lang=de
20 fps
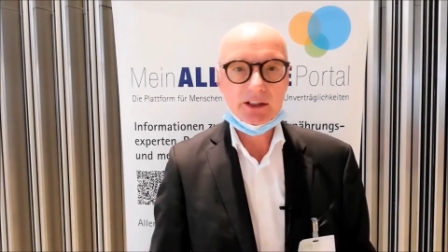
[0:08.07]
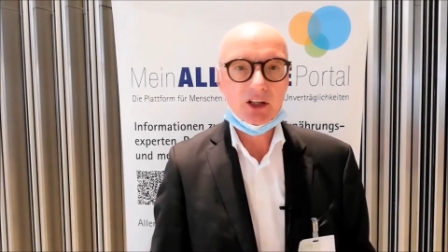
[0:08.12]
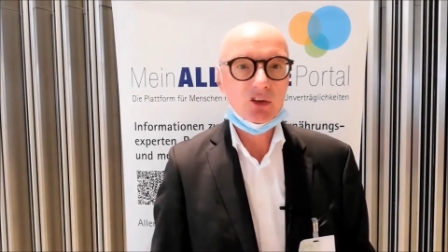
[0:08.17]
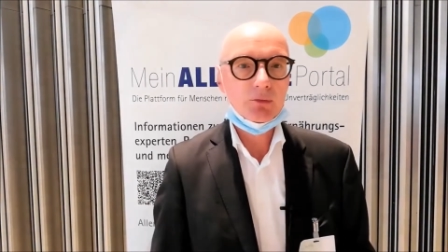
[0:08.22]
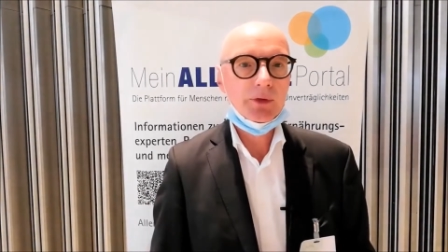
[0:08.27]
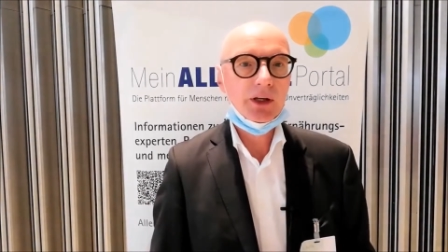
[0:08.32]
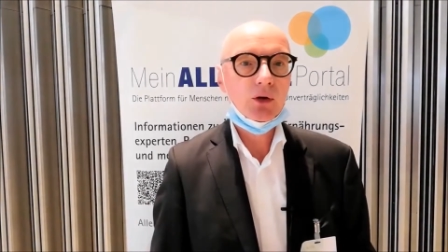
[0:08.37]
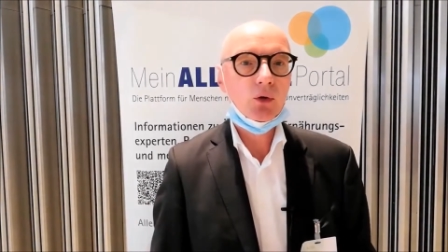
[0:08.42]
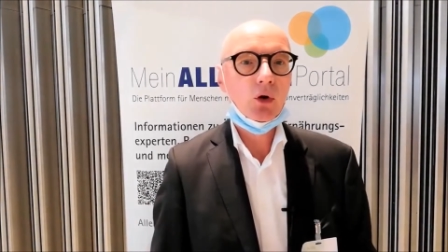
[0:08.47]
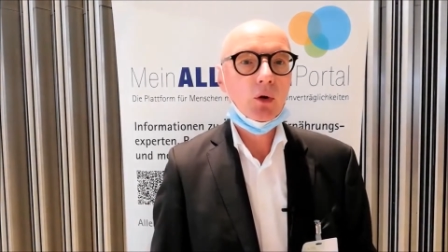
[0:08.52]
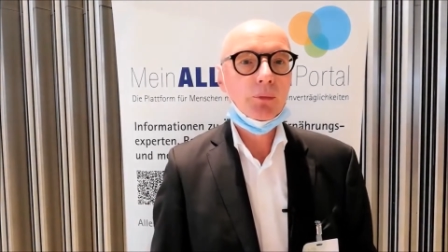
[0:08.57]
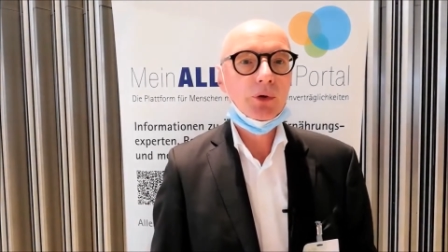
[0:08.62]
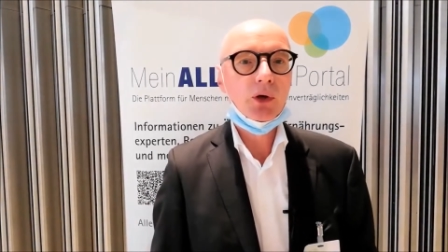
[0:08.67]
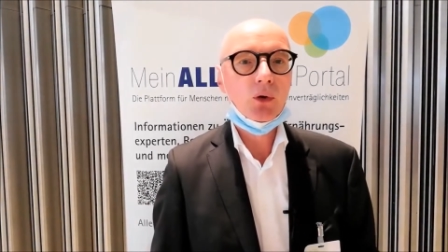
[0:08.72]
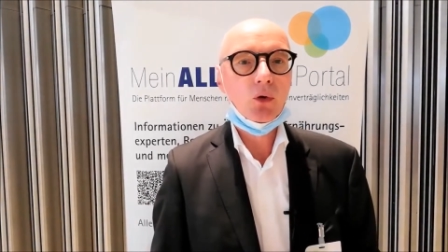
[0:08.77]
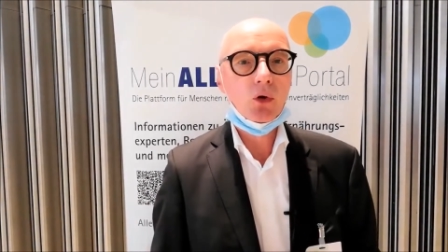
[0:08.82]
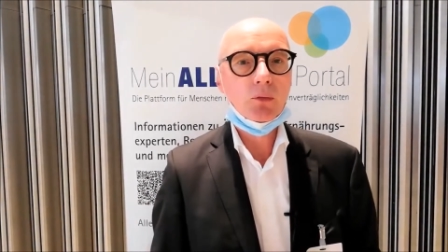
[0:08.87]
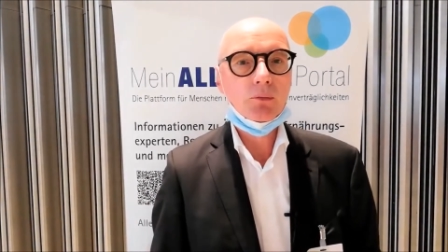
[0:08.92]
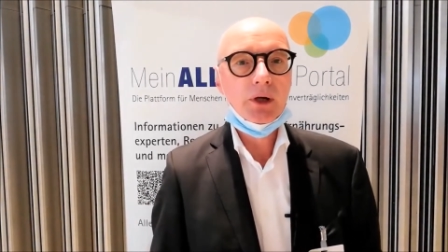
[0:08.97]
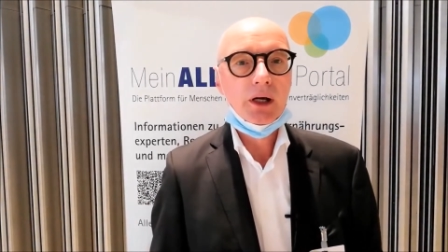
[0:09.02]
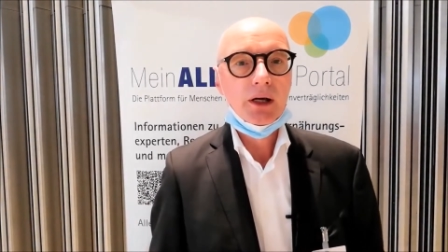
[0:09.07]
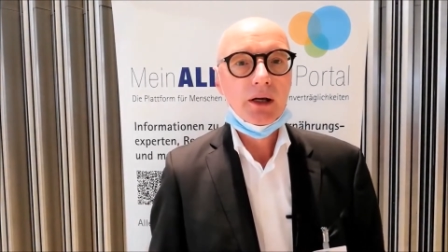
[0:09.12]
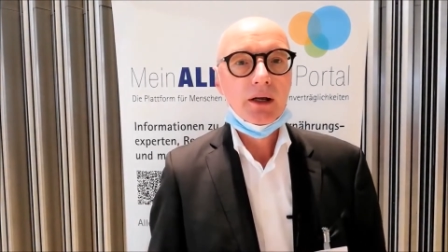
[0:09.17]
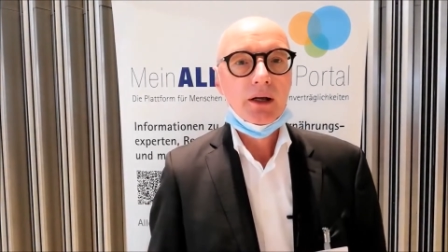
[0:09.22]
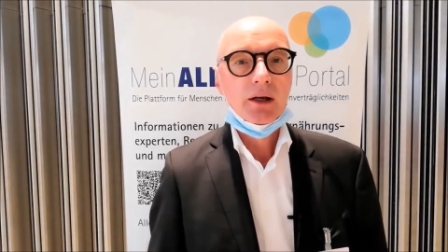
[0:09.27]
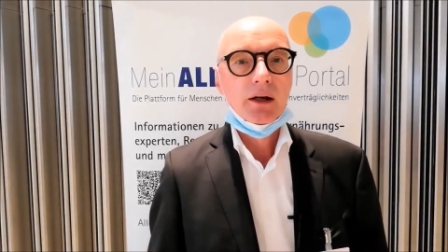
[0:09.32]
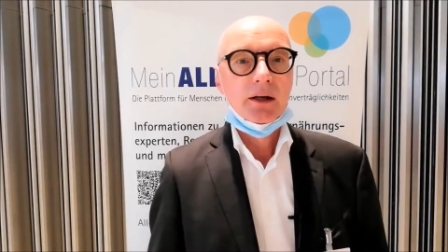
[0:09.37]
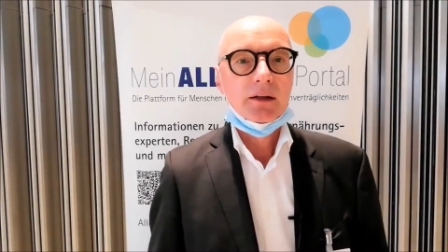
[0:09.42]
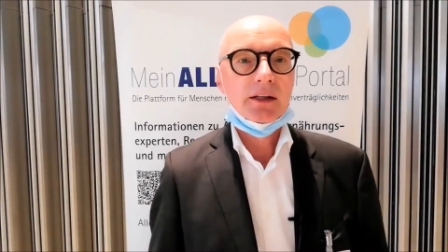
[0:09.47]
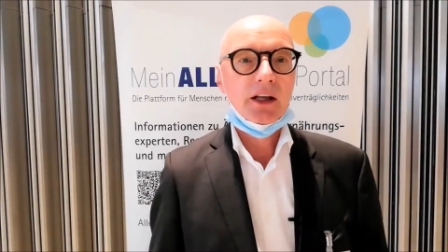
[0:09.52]
Das Mikrobiom,
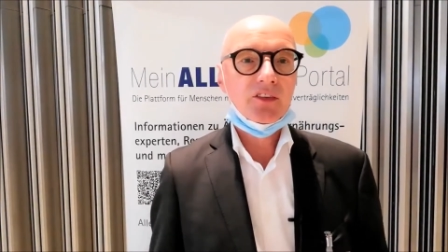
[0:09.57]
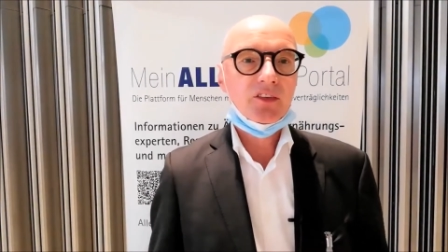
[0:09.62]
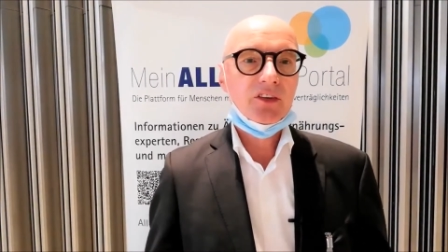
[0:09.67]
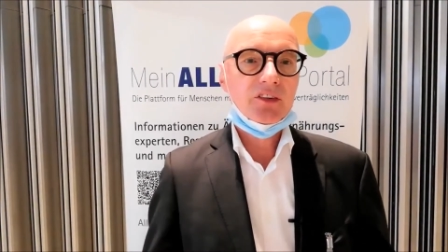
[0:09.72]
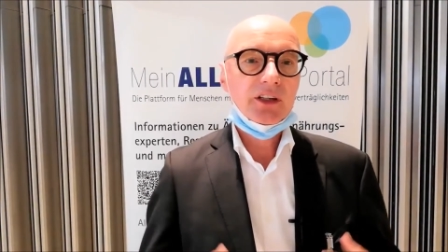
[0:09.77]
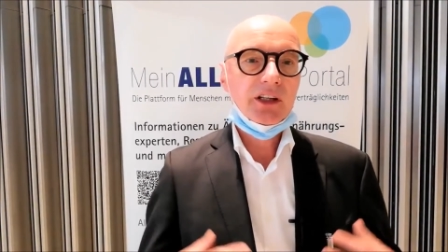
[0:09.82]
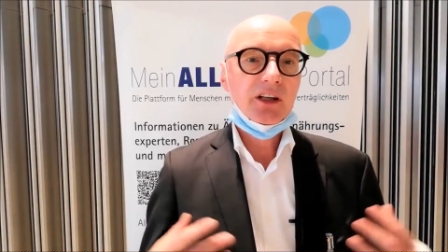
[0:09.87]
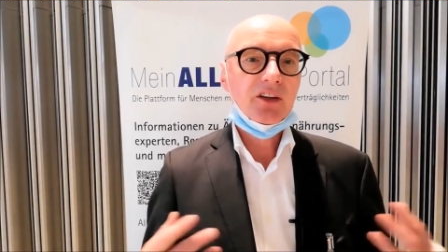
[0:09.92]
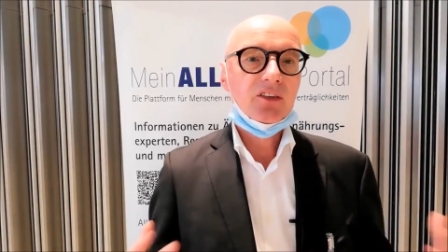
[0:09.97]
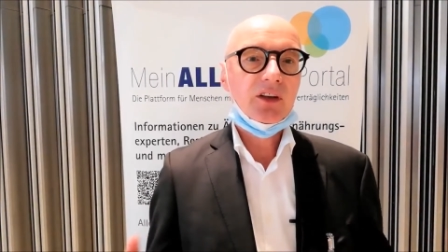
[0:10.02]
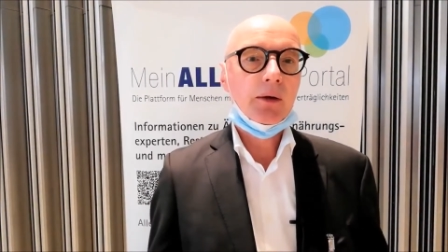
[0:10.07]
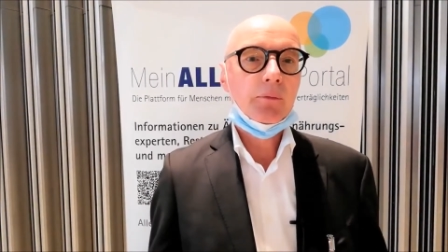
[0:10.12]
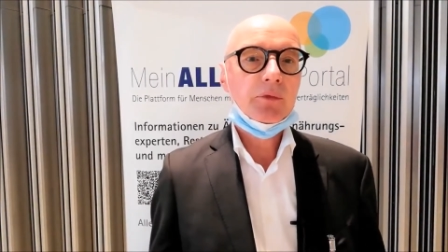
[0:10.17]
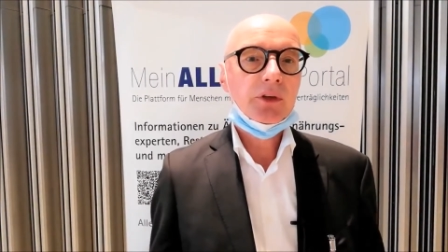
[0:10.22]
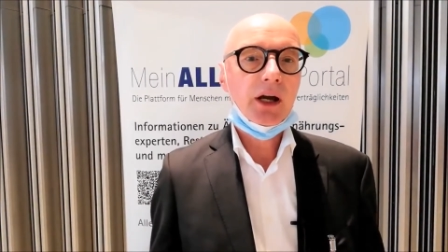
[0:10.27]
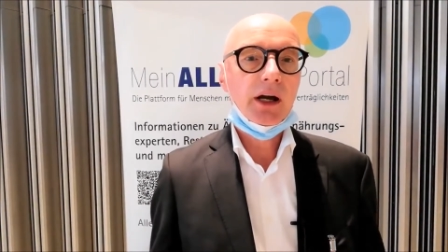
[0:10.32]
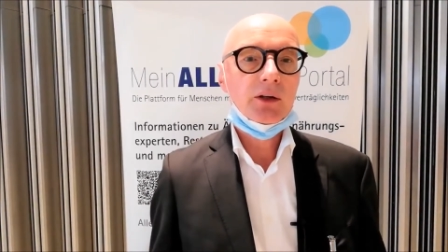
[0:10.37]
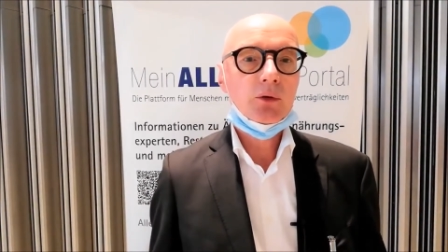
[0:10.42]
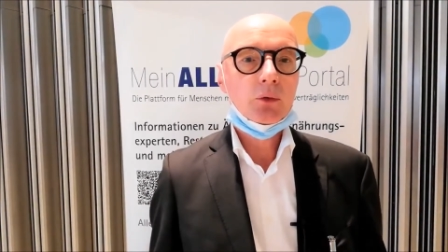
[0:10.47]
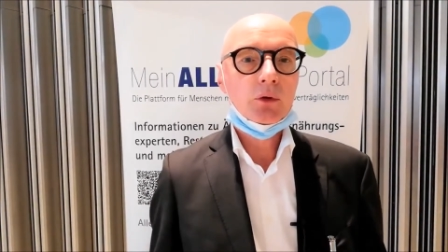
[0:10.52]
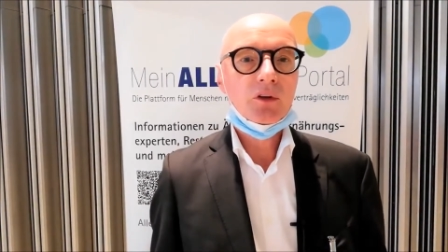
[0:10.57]
das ist die Gesamtheit